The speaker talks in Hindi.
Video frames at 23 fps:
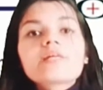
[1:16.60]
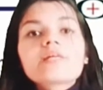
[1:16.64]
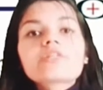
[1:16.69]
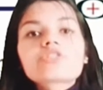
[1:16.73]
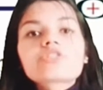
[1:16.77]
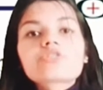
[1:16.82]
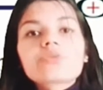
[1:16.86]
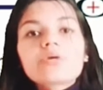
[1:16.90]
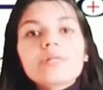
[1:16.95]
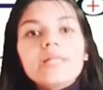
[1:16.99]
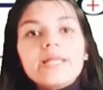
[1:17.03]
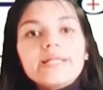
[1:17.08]

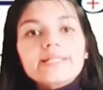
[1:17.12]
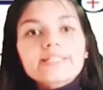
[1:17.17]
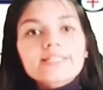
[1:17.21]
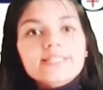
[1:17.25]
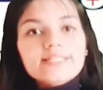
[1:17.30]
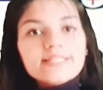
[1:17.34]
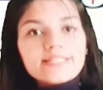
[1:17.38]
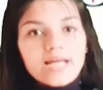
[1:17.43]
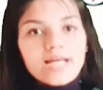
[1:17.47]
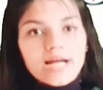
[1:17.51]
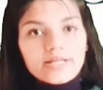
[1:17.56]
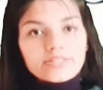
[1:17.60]
सो लेट
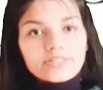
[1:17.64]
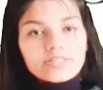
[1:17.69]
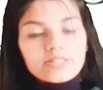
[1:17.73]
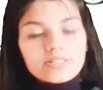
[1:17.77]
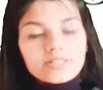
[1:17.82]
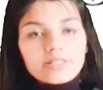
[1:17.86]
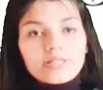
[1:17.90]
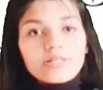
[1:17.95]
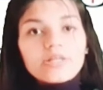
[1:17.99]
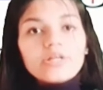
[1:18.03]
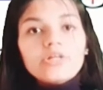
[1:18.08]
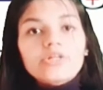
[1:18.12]
स्टार्ट
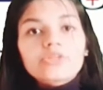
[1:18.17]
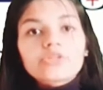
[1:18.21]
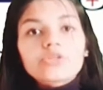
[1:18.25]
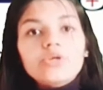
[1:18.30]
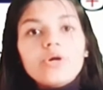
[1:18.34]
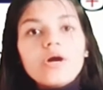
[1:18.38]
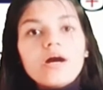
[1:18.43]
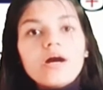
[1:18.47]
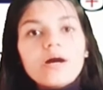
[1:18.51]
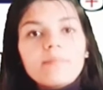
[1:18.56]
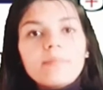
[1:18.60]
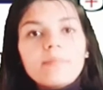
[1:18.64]
तो
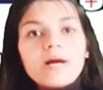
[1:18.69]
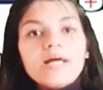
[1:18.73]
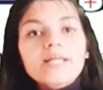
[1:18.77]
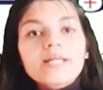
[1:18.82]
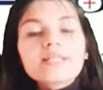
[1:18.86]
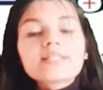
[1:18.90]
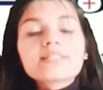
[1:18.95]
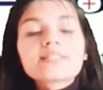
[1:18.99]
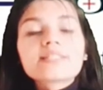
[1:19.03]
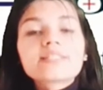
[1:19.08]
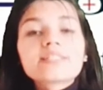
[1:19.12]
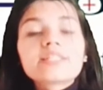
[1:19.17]

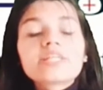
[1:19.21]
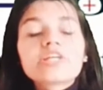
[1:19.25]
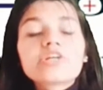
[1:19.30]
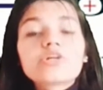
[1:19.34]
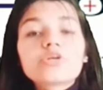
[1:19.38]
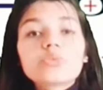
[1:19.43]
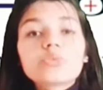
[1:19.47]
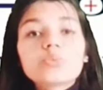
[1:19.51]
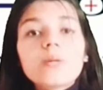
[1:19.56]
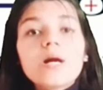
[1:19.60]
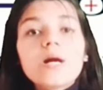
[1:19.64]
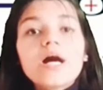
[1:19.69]
हमारे सिटी
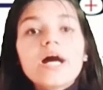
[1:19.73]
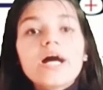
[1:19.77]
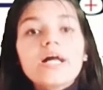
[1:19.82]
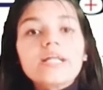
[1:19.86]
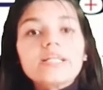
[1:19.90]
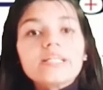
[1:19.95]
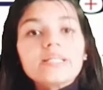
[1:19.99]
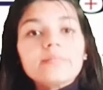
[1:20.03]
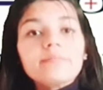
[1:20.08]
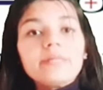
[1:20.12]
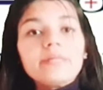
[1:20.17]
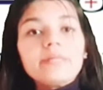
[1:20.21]

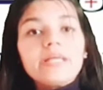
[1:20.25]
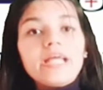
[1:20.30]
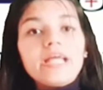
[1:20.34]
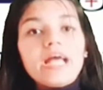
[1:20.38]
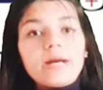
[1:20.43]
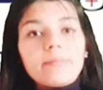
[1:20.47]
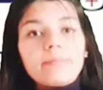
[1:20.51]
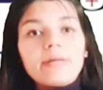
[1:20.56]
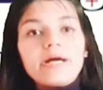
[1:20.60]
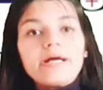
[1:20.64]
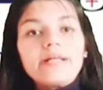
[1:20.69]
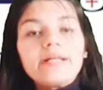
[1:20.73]
गुवाहाटी में
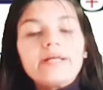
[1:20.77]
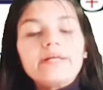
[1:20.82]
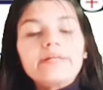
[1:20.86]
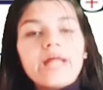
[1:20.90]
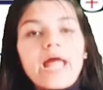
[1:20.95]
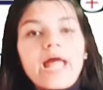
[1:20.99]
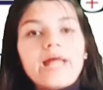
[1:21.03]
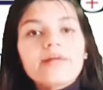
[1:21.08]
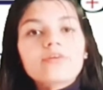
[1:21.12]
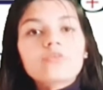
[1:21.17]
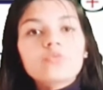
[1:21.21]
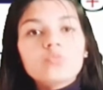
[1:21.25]
हमारा
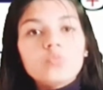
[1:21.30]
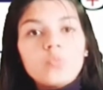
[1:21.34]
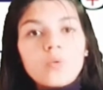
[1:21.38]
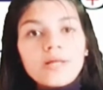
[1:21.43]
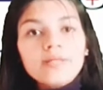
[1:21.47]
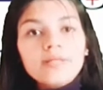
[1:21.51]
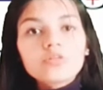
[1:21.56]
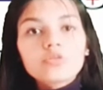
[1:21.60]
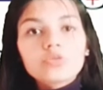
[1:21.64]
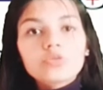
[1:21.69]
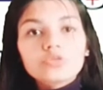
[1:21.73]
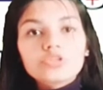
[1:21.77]
रैंक
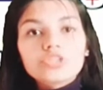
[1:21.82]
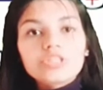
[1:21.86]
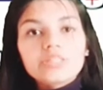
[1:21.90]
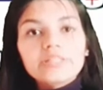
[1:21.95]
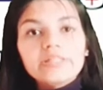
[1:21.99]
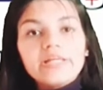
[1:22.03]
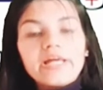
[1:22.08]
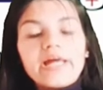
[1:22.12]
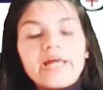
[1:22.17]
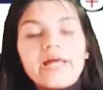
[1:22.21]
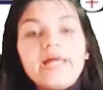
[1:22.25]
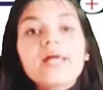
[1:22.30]
वन
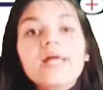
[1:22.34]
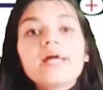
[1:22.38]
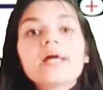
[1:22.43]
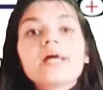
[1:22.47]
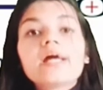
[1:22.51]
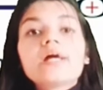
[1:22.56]
कोचिंग है